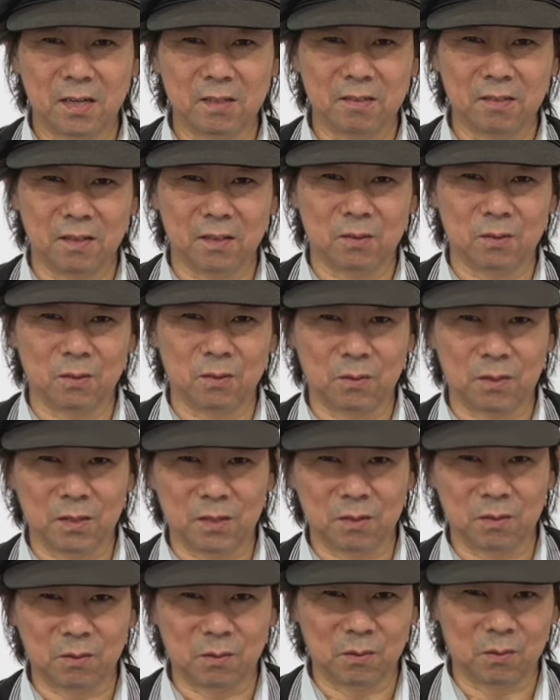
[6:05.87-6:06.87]
かるかと言われ
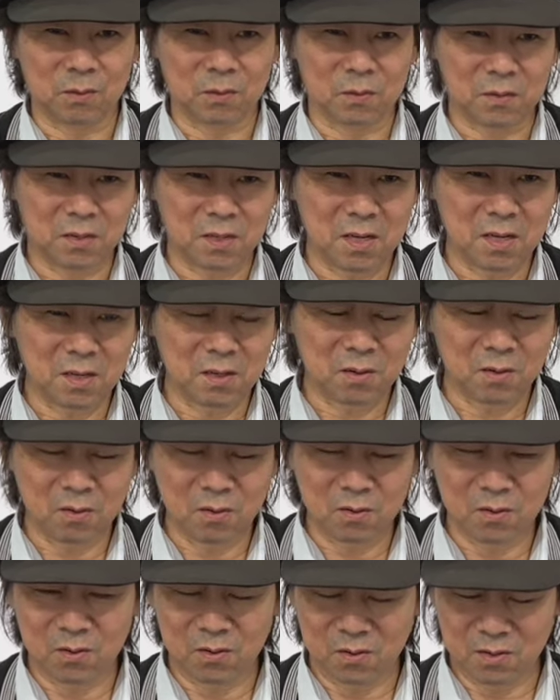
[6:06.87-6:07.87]
ると結
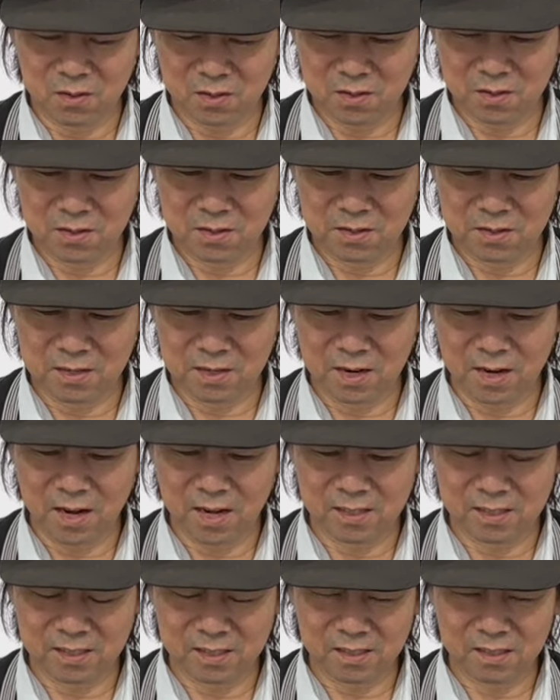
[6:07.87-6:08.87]
構
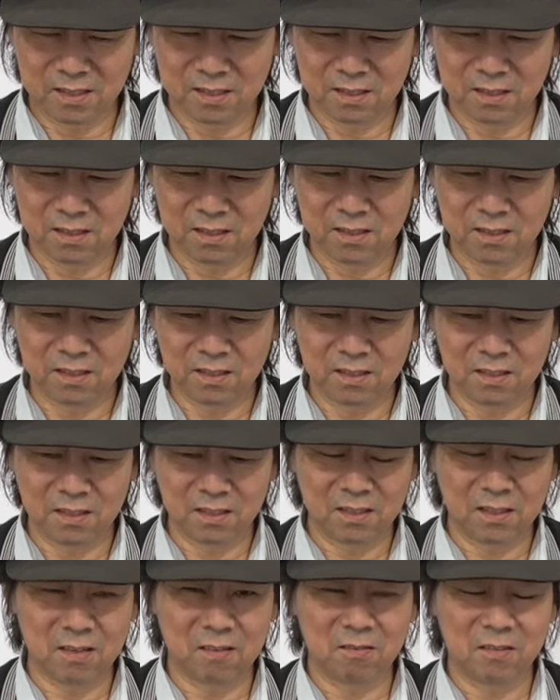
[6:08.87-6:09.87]
味
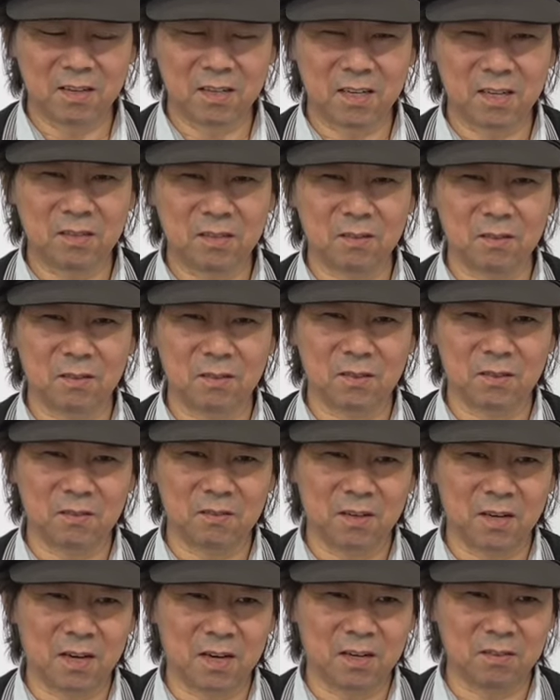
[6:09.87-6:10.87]
が分かるに
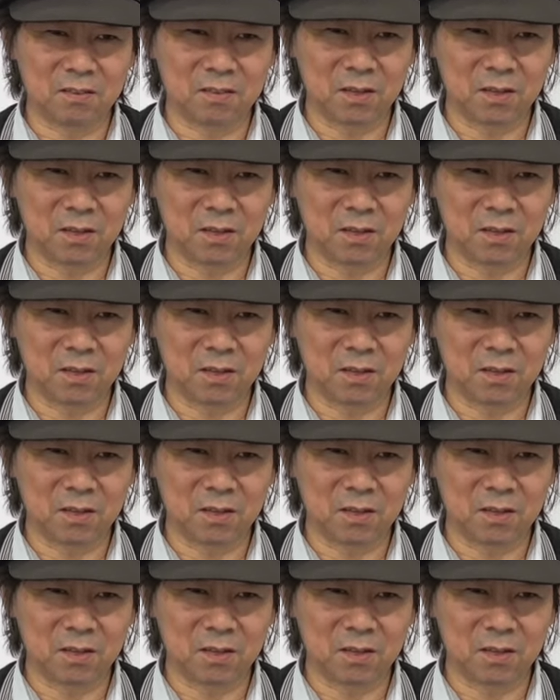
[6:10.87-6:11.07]
はある